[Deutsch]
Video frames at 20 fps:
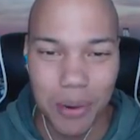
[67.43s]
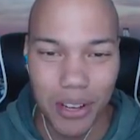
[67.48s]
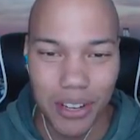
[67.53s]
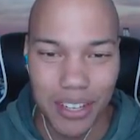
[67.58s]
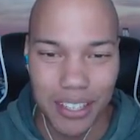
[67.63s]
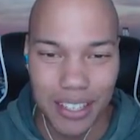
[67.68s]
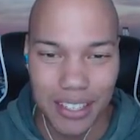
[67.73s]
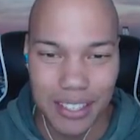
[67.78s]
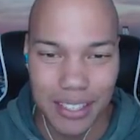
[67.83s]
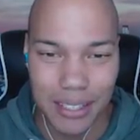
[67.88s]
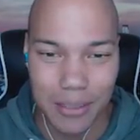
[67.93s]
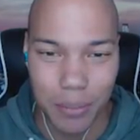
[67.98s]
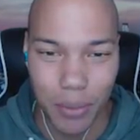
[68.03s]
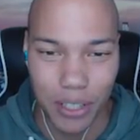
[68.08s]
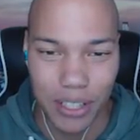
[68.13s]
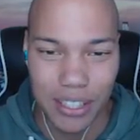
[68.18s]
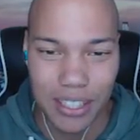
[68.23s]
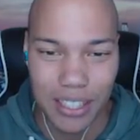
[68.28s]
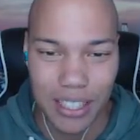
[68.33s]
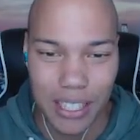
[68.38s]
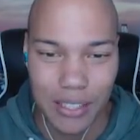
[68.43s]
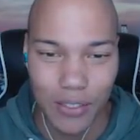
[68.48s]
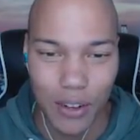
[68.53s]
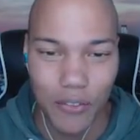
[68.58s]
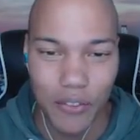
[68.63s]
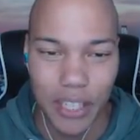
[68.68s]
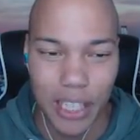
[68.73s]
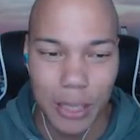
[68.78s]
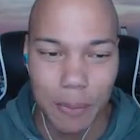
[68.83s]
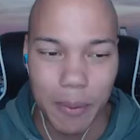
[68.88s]
Blöcke. Das ist ein Monster, das
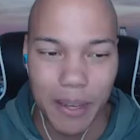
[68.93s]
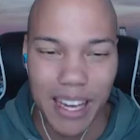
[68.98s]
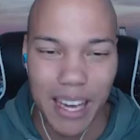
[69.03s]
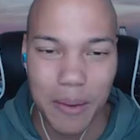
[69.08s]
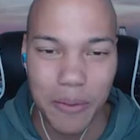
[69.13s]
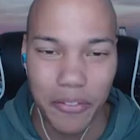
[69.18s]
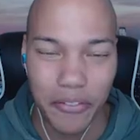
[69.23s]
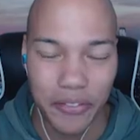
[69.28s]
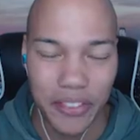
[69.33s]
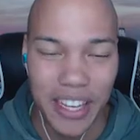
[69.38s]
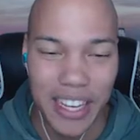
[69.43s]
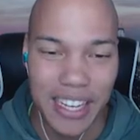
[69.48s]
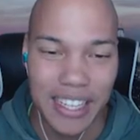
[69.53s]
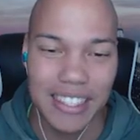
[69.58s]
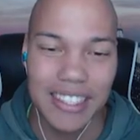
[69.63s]
wollen wir nicht bekämpfen.